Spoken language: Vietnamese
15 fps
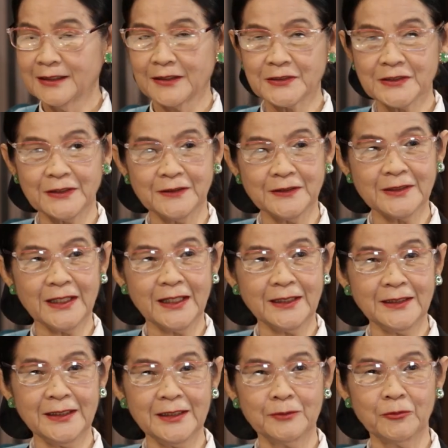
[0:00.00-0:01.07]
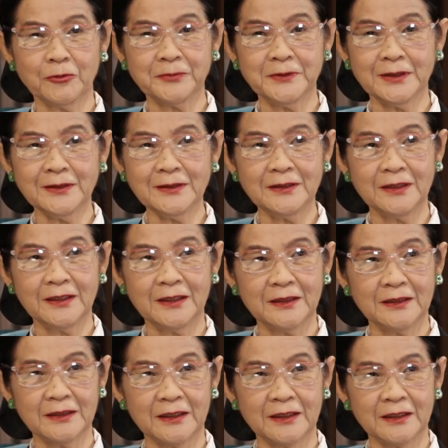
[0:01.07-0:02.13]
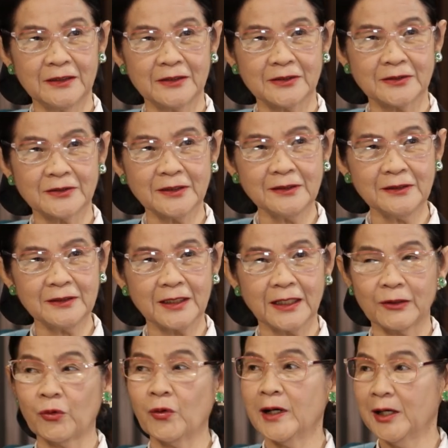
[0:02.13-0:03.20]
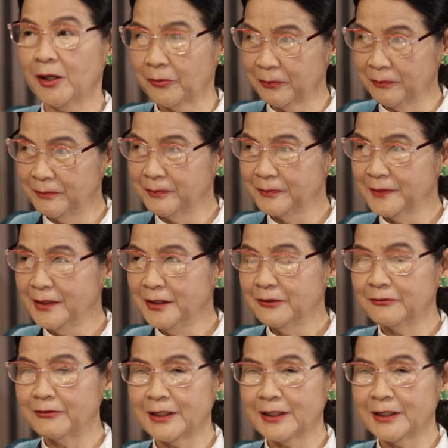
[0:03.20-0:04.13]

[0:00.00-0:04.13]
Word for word: thật sự ra đây là một vấn đề à, rất là khoa học ừ.